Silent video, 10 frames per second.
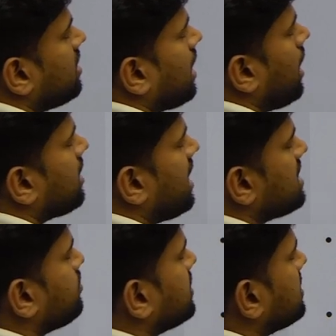का
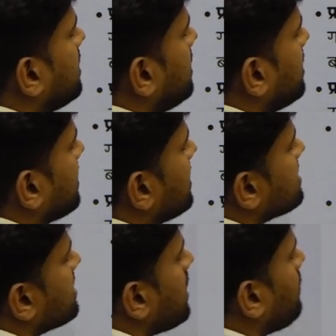राष्ट्रपति
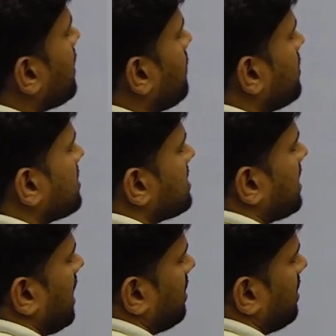किसके परामर्श से कार्य